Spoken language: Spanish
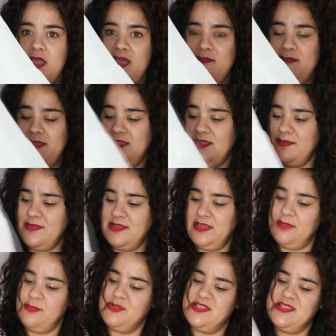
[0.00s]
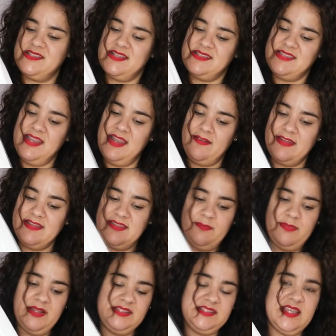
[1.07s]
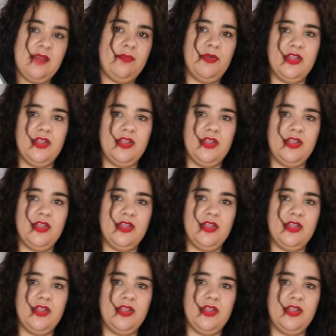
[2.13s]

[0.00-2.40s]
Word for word: Evidentemente, pues está sin lavar y sin planchar,